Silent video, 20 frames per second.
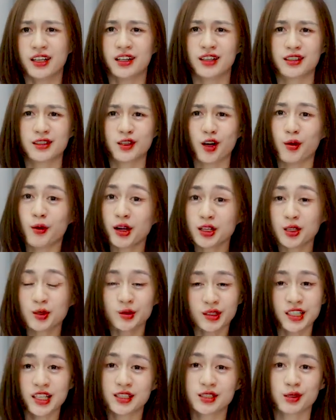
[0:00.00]
uh, có bao nhiêu
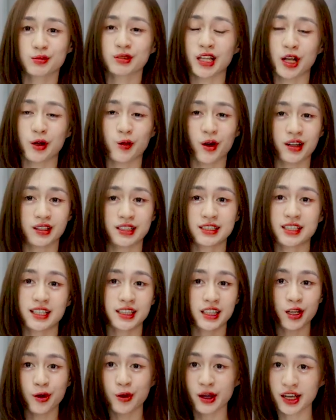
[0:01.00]
tiền trong tài khoản thì sẽ
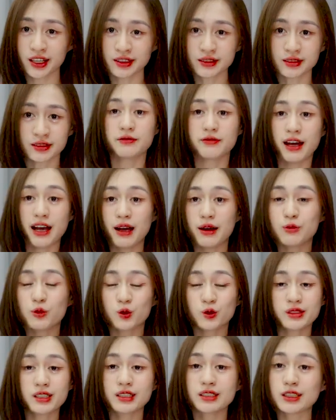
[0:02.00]
tiêu hết và
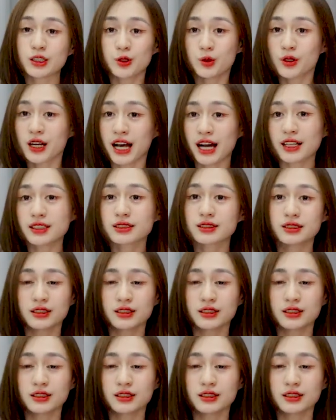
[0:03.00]
một nghiên cứu khác